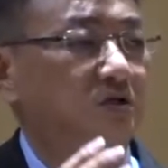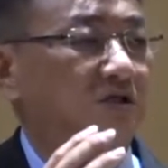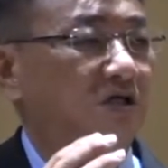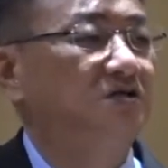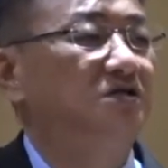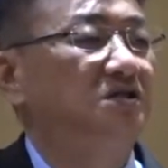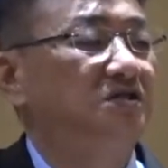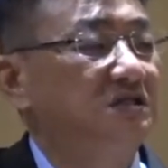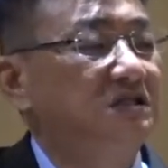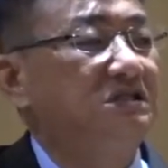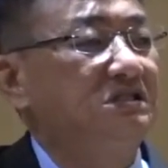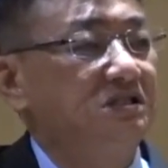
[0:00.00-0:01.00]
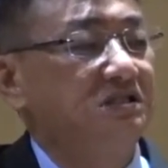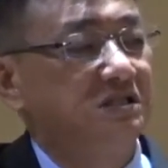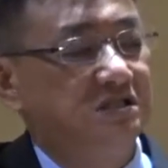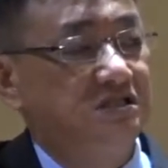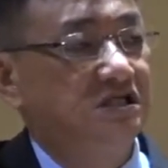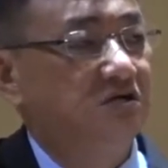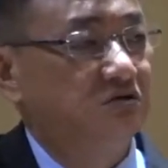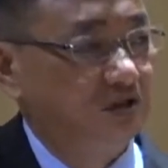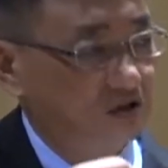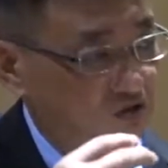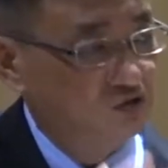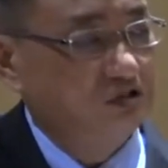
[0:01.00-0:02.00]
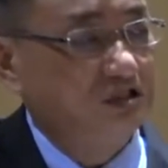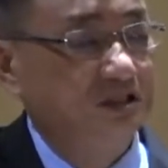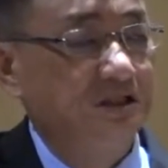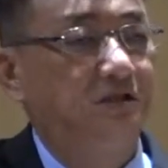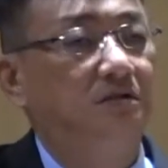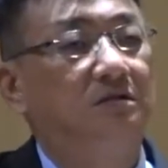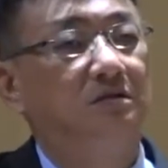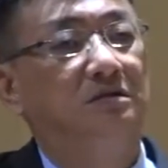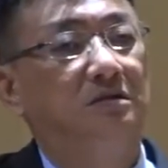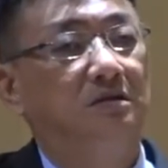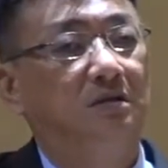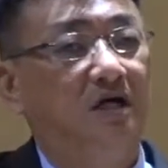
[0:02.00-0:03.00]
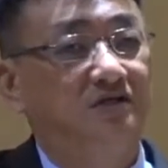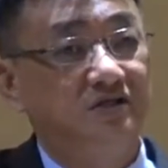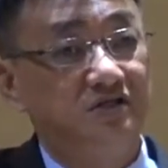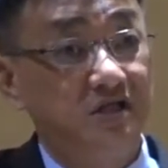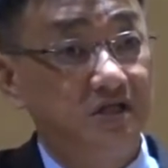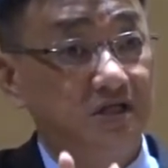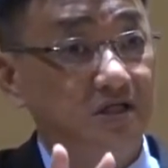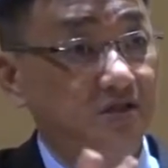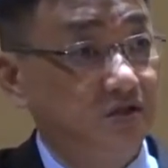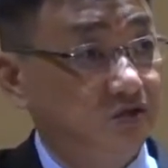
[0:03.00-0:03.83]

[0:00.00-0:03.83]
跟着圣经的教育遵行，啊，这些人